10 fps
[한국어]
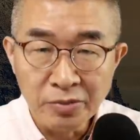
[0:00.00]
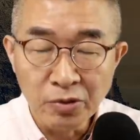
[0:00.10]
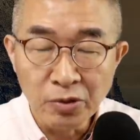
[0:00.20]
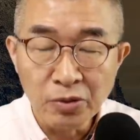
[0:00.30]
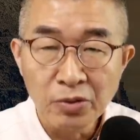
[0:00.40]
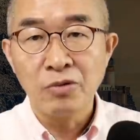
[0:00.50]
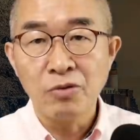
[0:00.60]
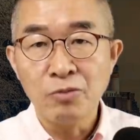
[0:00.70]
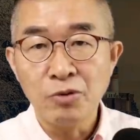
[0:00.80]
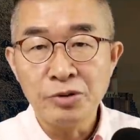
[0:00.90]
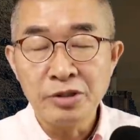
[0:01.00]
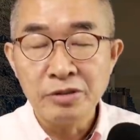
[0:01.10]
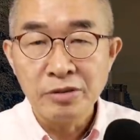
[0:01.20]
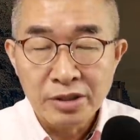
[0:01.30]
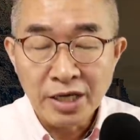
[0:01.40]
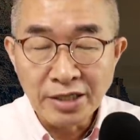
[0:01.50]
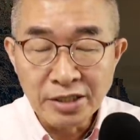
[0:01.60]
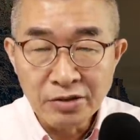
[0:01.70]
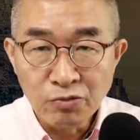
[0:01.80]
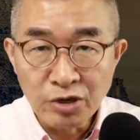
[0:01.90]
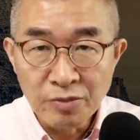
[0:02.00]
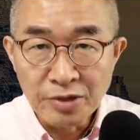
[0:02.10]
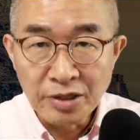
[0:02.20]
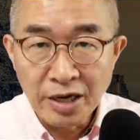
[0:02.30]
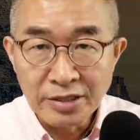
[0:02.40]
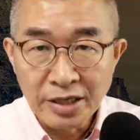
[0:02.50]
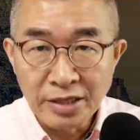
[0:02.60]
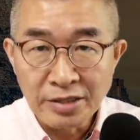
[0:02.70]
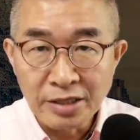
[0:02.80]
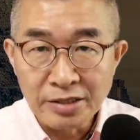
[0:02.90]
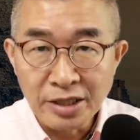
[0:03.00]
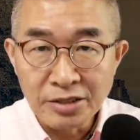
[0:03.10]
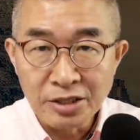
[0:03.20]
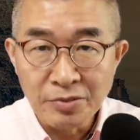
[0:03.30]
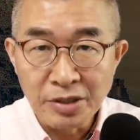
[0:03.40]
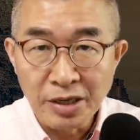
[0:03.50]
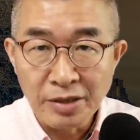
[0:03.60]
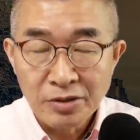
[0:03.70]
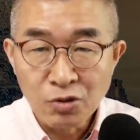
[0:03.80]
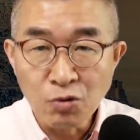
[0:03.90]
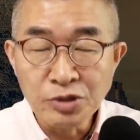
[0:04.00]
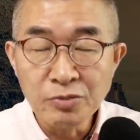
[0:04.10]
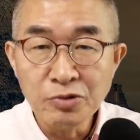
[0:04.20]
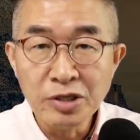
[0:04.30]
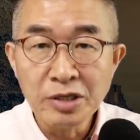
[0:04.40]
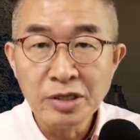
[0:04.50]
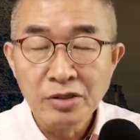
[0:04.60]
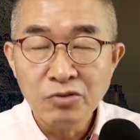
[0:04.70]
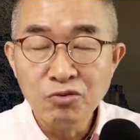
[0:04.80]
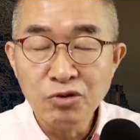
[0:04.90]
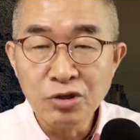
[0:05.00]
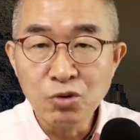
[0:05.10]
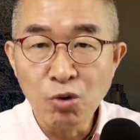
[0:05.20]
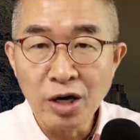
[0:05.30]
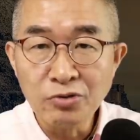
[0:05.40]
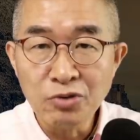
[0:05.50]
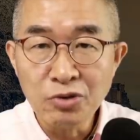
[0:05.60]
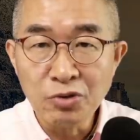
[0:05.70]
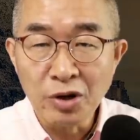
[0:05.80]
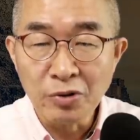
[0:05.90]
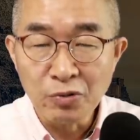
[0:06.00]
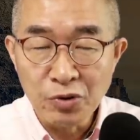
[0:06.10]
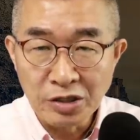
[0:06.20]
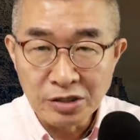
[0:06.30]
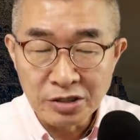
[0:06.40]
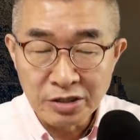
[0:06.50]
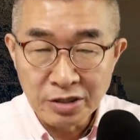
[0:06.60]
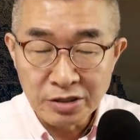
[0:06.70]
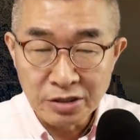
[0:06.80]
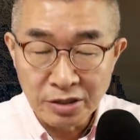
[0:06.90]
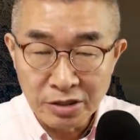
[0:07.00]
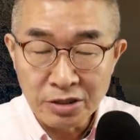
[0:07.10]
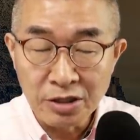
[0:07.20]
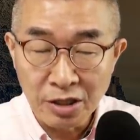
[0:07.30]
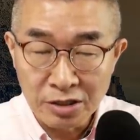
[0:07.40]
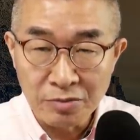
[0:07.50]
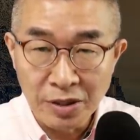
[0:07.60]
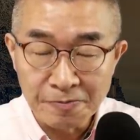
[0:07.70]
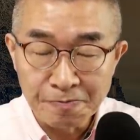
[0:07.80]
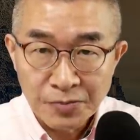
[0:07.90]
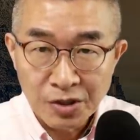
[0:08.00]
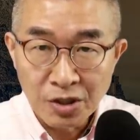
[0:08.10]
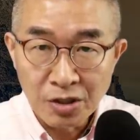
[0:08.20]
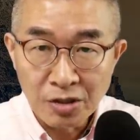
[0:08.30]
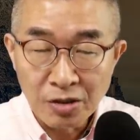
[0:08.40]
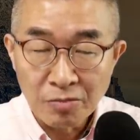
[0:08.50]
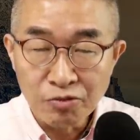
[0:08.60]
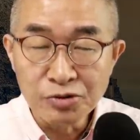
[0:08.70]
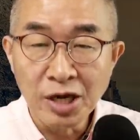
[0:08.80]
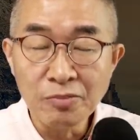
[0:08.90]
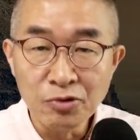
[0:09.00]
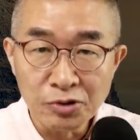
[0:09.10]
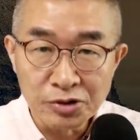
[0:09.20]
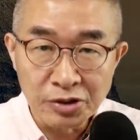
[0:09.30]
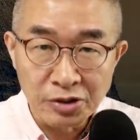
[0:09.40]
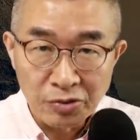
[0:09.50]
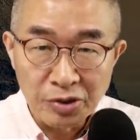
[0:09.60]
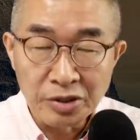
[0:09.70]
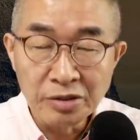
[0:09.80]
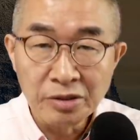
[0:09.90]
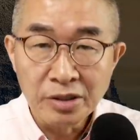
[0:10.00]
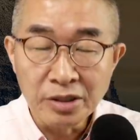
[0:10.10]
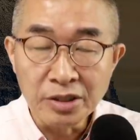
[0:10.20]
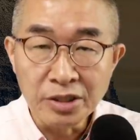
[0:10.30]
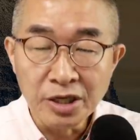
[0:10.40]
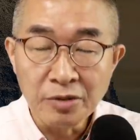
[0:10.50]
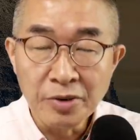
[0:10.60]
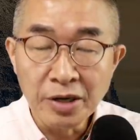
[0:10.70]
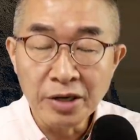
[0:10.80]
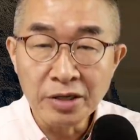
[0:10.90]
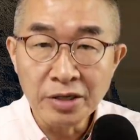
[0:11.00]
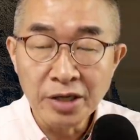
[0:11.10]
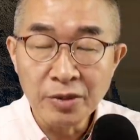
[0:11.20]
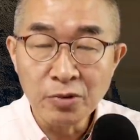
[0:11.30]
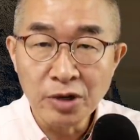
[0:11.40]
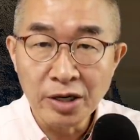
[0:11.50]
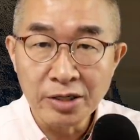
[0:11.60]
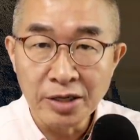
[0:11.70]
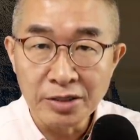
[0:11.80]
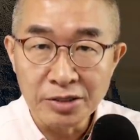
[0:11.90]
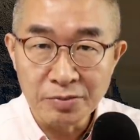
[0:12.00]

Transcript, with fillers: 이모 공무원 자진 월북하지 않았다는 사실입니다. 통지문이 누구를 도와주려고 위해서 쓰여진 것이겠지만 그 부산물로서 우리는 이 시의 명예를 회복하게 된